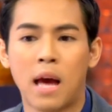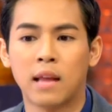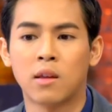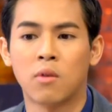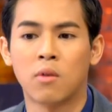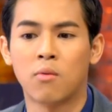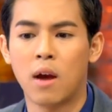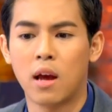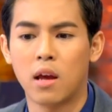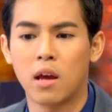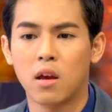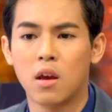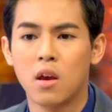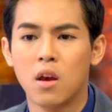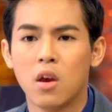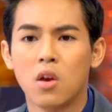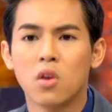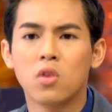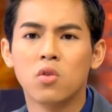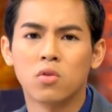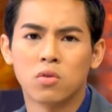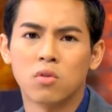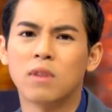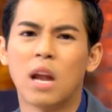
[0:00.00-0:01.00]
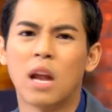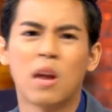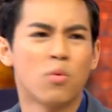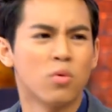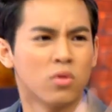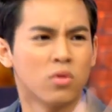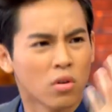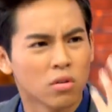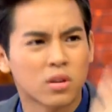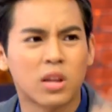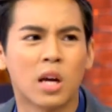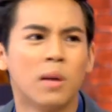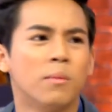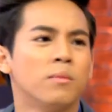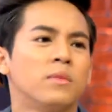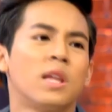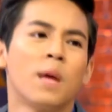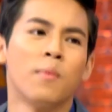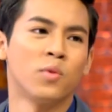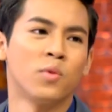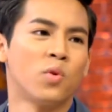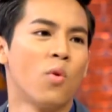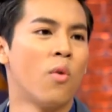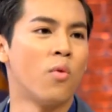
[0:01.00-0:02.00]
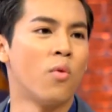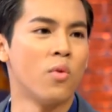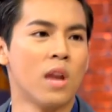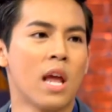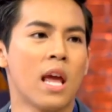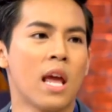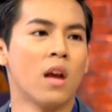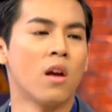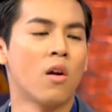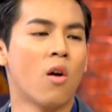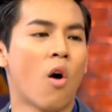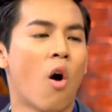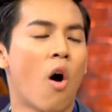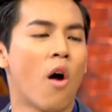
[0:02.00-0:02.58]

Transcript: ณมาแต่ว่าอยู่ตรงนั้นคุณต้องเติมเต็มตัวคุณเอง